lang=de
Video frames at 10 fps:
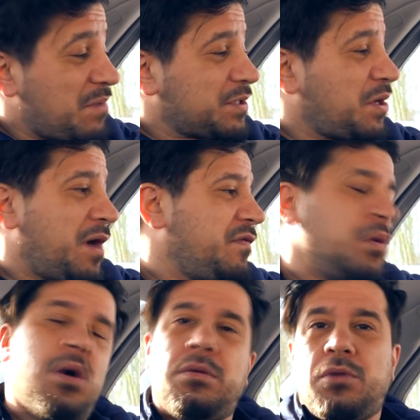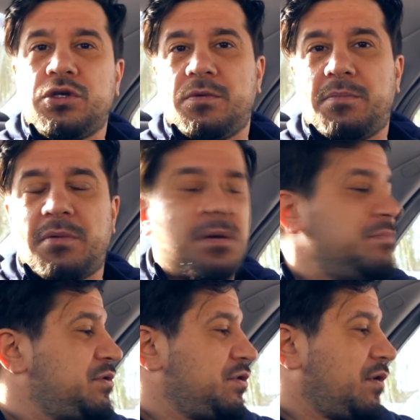macht ihr einfach, oh, mach ich aber Bob
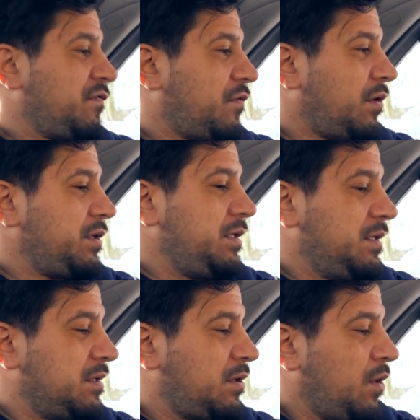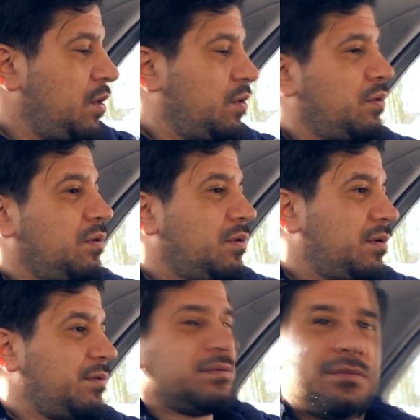ein bisschen nach vorne hier.
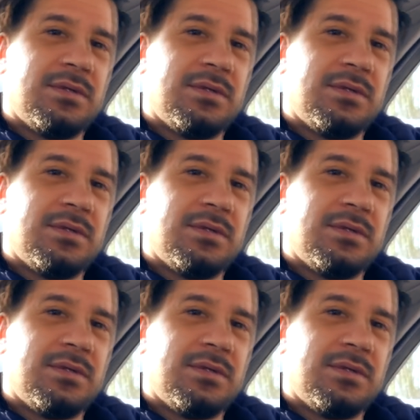Oh, und